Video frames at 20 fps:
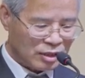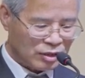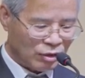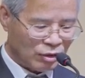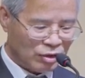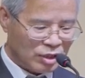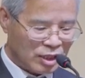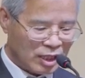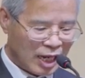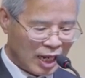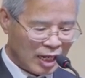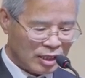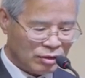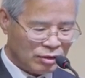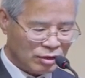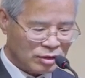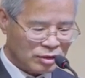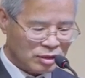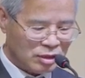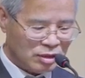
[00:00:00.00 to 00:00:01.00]
너희가
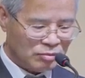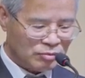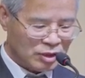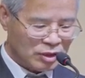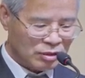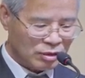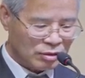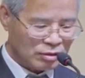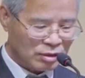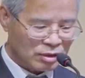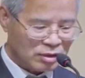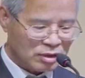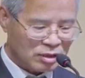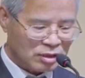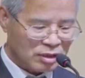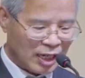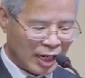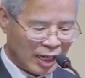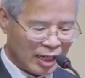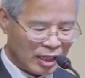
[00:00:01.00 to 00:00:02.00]
역시 믿었던
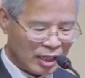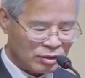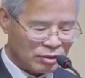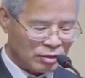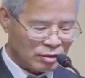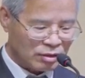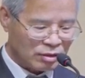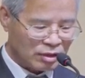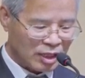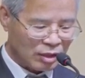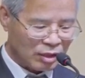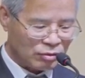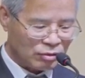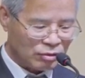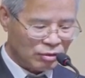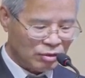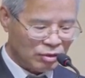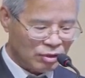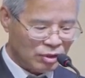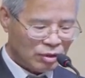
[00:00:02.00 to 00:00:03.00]
그
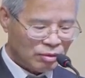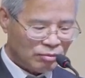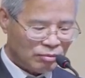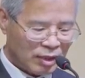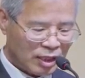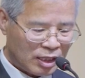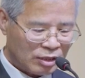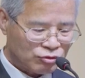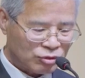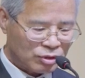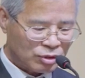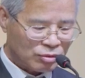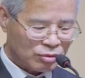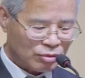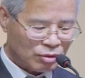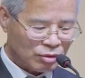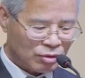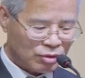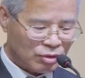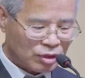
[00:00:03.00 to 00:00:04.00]
안에서라고 말할 수
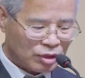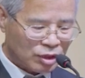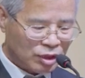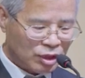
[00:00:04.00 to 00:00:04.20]
있고